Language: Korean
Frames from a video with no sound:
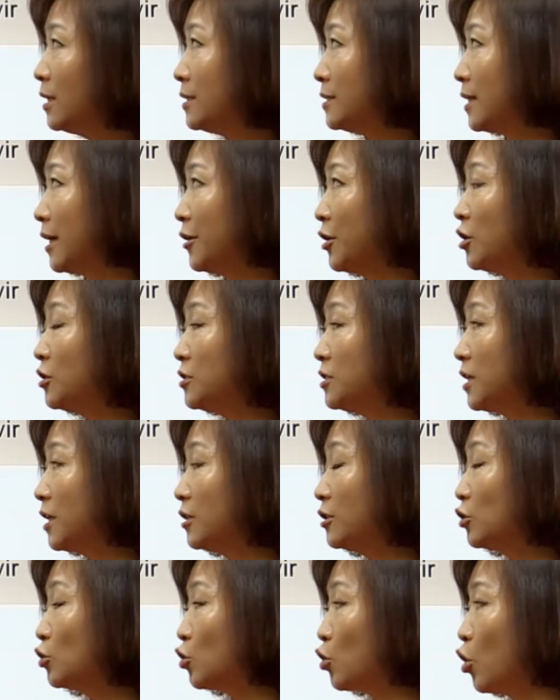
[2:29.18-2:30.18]
자,
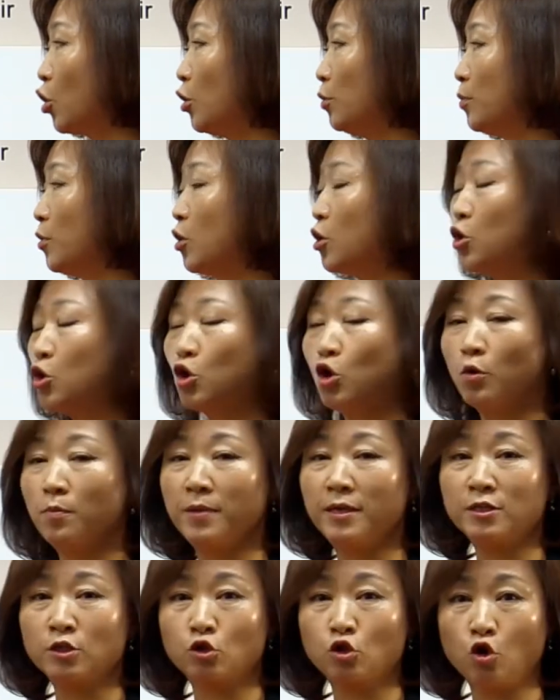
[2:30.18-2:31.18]
현재는 꼬모,
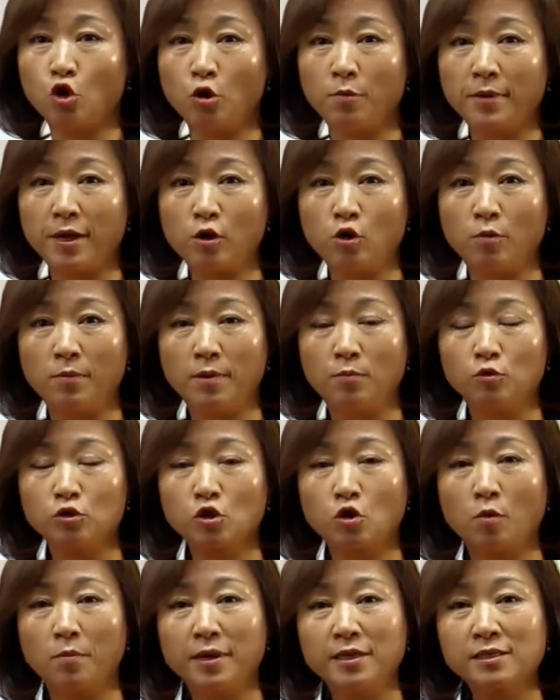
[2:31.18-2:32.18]
꼬메스, 꼬메,
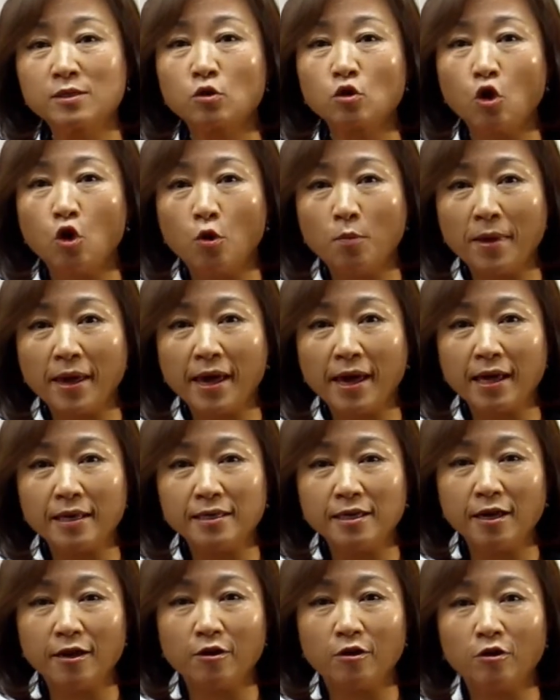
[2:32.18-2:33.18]
꼬메모스, 꼬메이스,
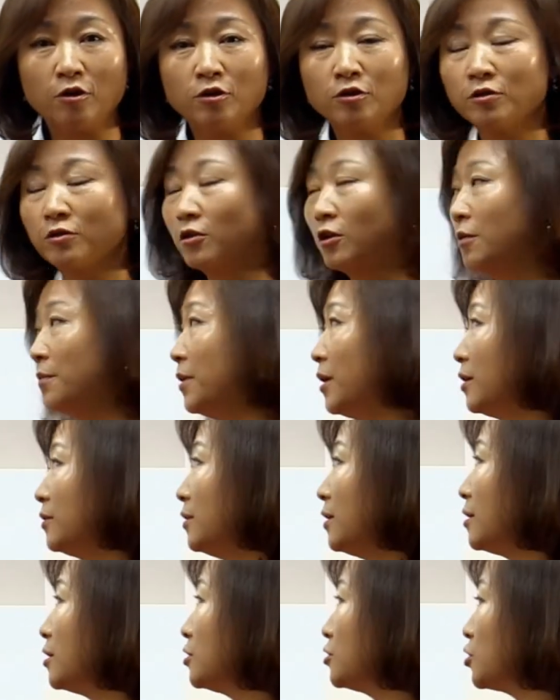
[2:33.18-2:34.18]
꼬멘이에요.
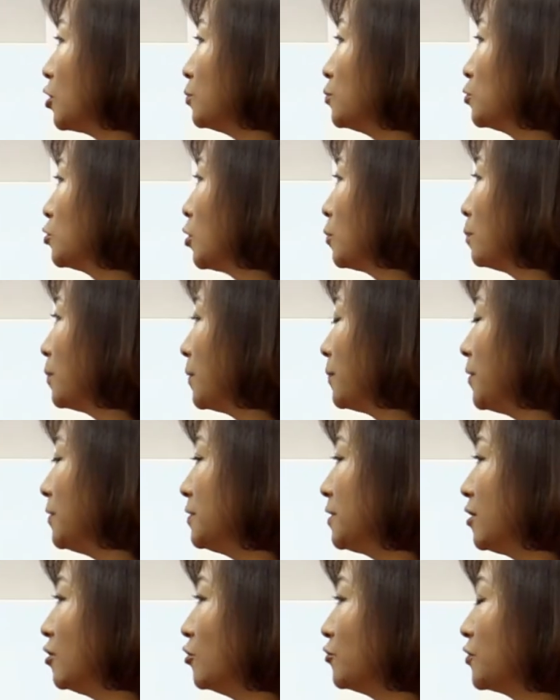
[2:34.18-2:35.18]
그러면 접속법
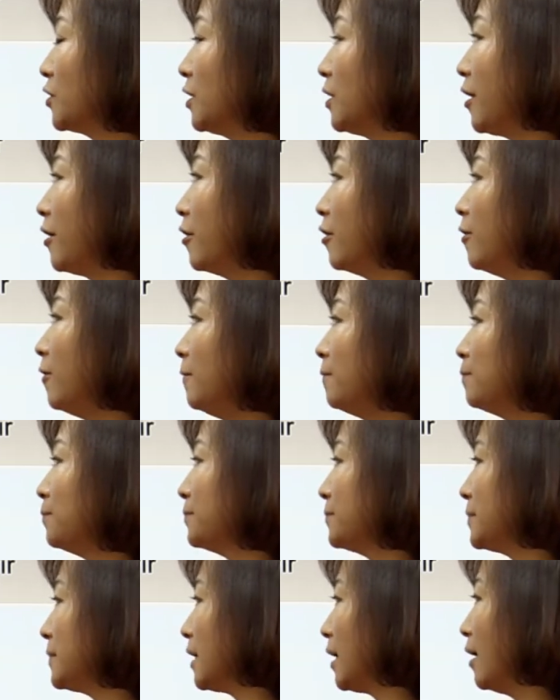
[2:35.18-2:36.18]
현재는 어떻게 돼요?
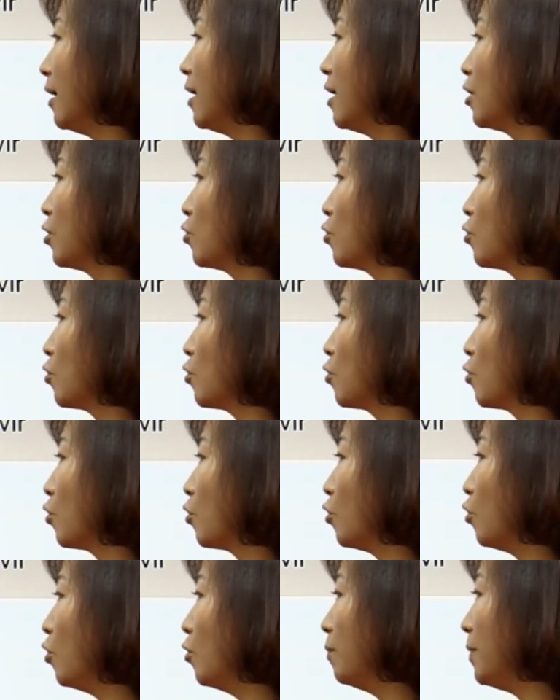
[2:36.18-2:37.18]

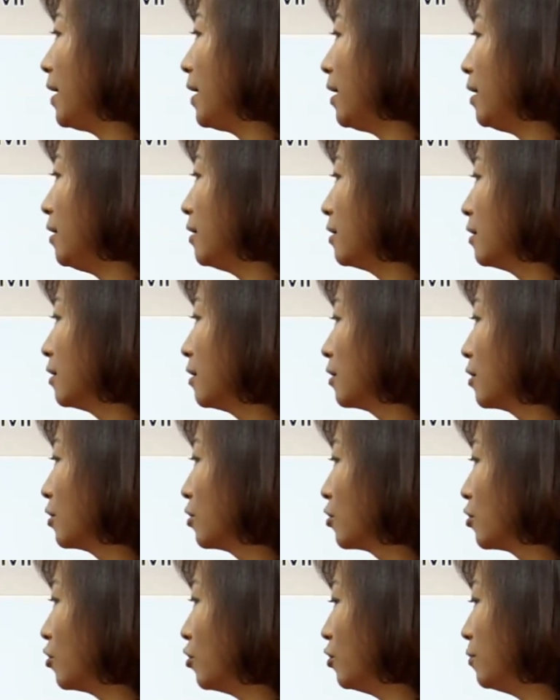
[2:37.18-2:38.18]
꼬마,
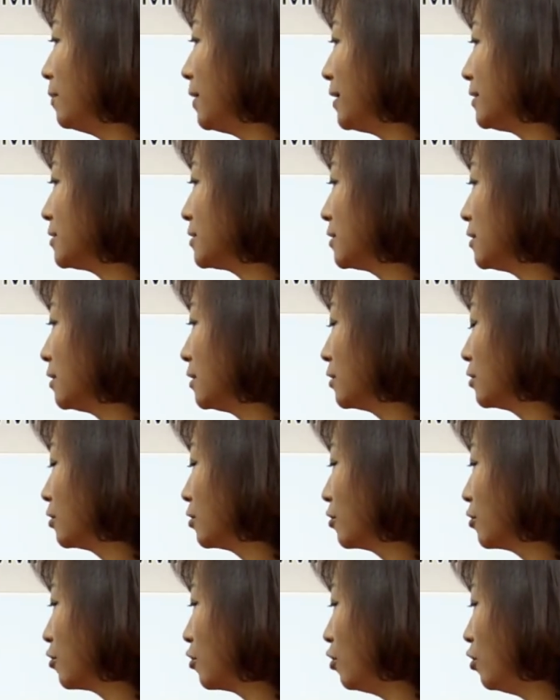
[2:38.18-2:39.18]
꼬마스,
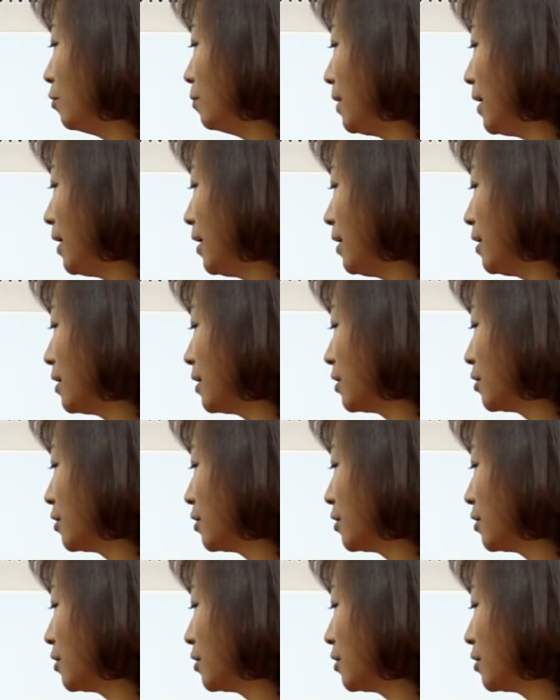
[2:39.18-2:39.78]
꼬마,